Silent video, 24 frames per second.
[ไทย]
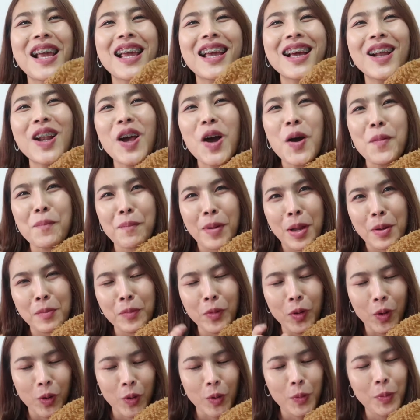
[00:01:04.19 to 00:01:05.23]
ไหร่ก็ลองไป
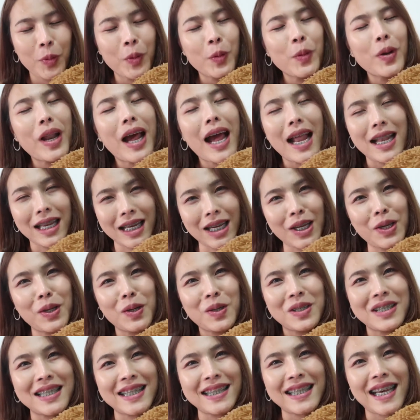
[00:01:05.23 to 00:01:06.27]
บวกลบคูณหารกัน
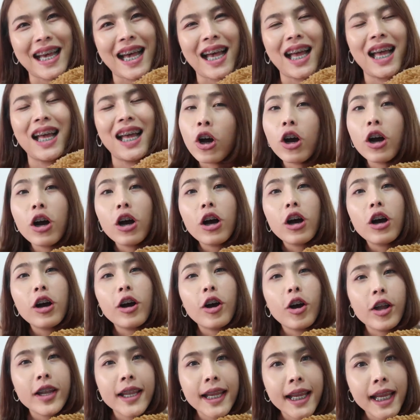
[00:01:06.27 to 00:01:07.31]
ดูนะจ๊ะข้อ
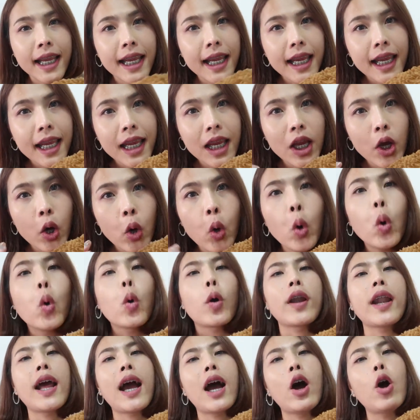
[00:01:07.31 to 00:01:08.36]
ที่หก
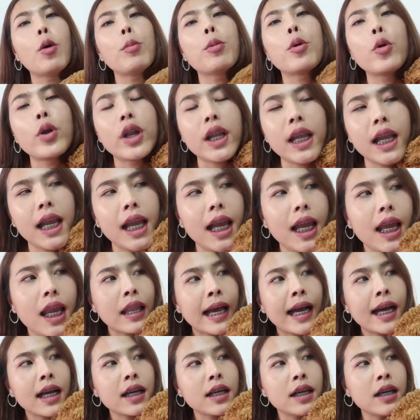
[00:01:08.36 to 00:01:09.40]
นะคะออยเป็นคนที่
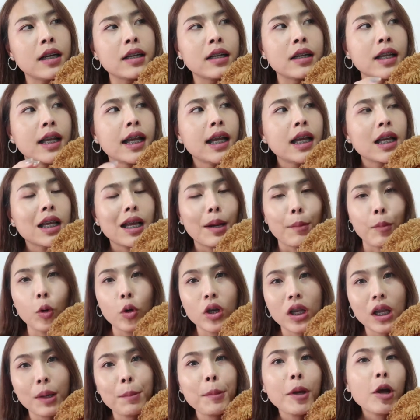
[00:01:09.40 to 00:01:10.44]
ถ้าเกิดกับค
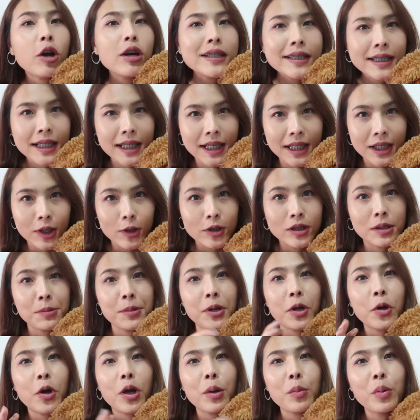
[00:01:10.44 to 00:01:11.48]
นที่ไม่ค่อยสนิทออยจะ
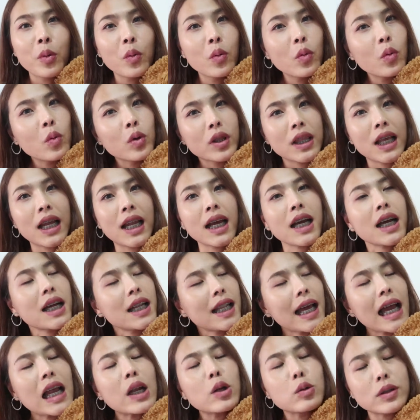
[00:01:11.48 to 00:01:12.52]
ไม่ค่อยพูดแต่ถ้าเกิ
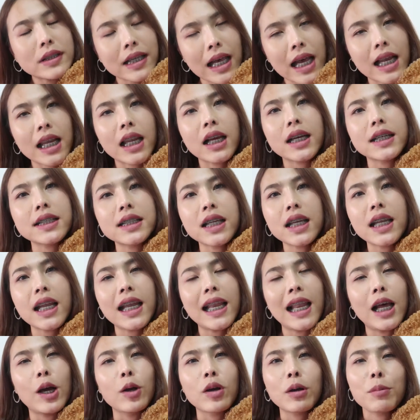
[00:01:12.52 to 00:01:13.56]
ดได้รู้จักแล้วก็สนิ
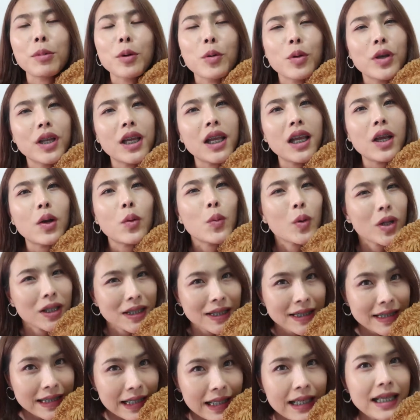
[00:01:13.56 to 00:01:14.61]
ทแล้วก็เป็นคนที่คน
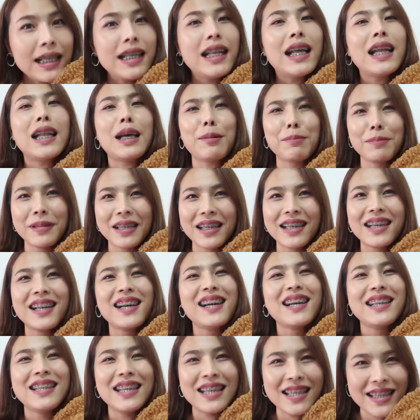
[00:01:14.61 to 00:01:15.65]
ระดับหนึ่ง
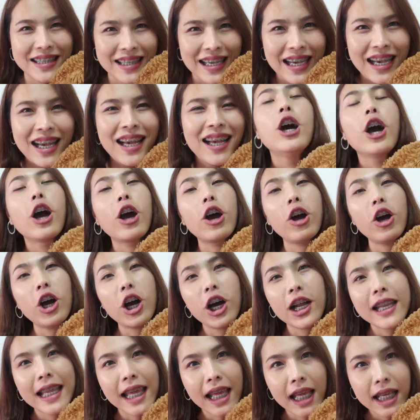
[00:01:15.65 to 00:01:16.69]
เลยนะจ๊ะข้อ
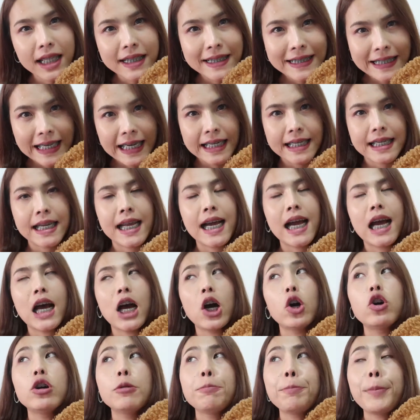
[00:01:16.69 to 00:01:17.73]
ที่เจ็ดนะ
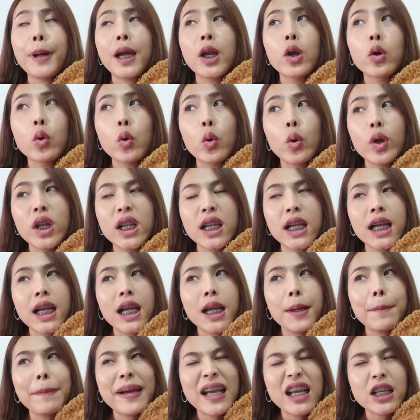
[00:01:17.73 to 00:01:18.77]
คะออยเป็นคน
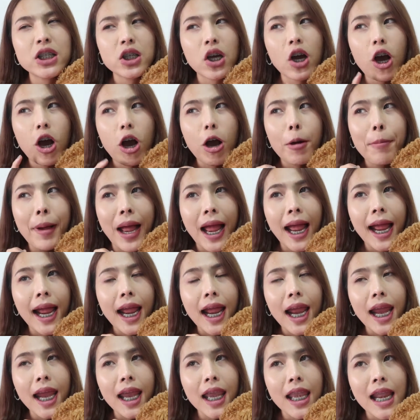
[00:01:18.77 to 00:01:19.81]
ที่ไม่ชอบ
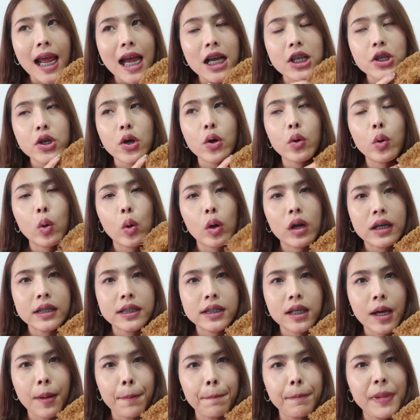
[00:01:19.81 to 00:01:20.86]
ให้หน้าจอโทร
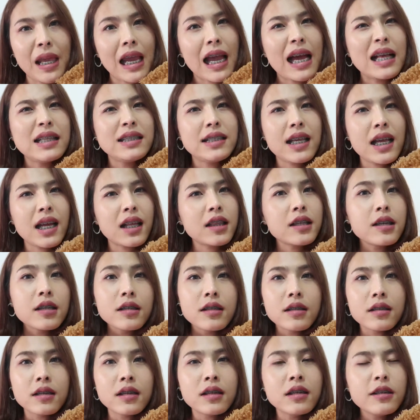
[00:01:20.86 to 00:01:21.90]
ศัพท์มีการแจ้งเตือ
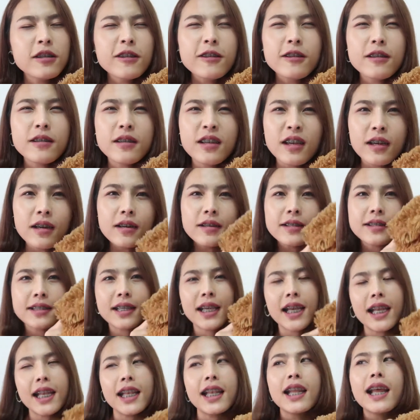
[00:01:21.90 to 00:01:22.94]
นขึ้นเยอะ
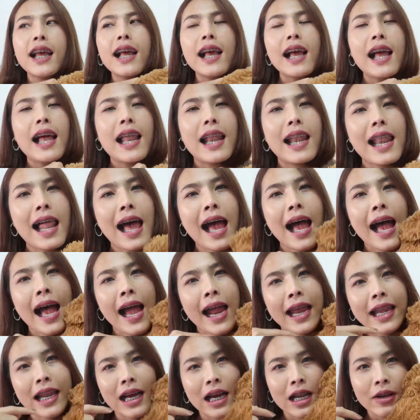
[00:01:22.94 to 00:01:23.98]
เช่นไล
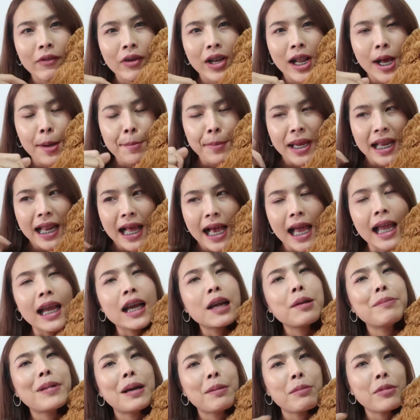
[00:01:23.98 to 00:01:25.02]
น์นะคะเวลามีไลน์
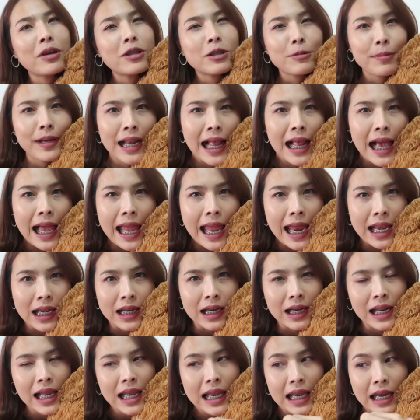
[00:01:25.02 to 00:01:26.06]
ขึ้นมาไม่ว่าจะเป็นไลน์แอดห
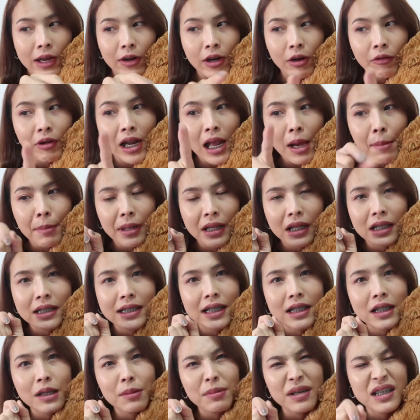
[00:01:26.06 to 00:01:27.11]
รืออะไรอย่างเงี้ยแล้วเวลามันขึ้น
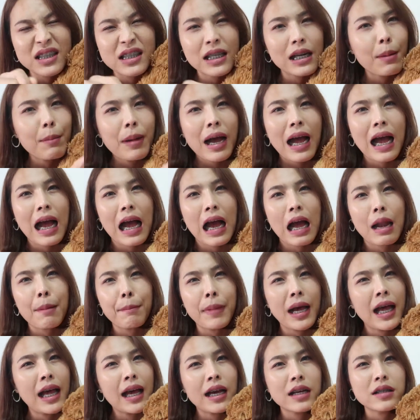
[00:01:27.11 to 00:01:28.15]
แจ้งเตือนมันก็จะรำคาญ
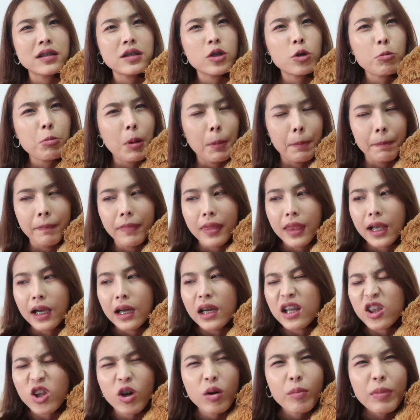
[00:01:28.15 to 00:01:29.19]
มากก็ต้องแบบ
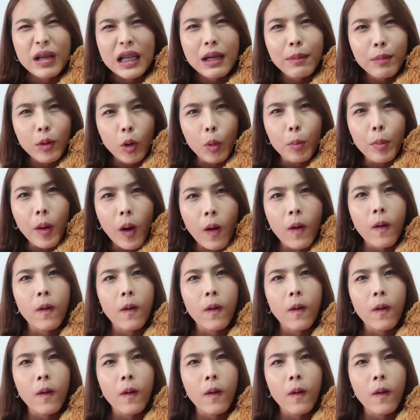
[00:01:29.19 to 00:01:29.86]
ต้องไปรีบลบอ